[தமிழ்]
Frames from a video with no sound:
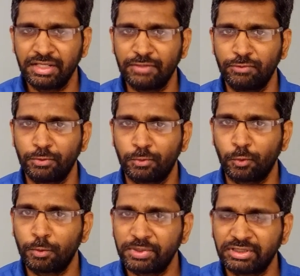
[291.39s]
இவ்வளவு
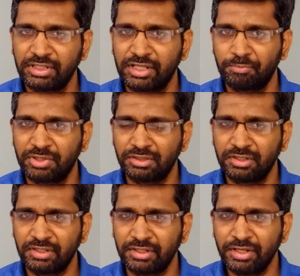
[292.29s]
கோபத்தை
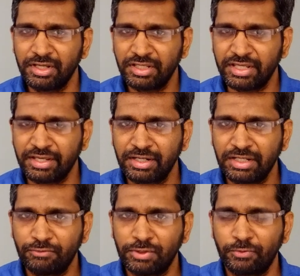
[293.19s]
ஏற்படுத்துது ஏன்
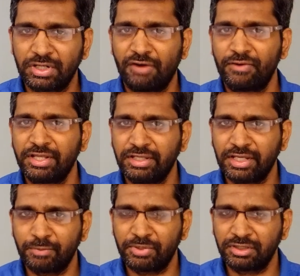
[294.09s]
இவ்வளவு கவலையை
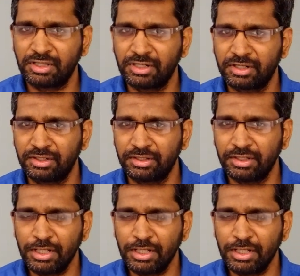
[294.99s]
ஏற்படுத்துகின்றது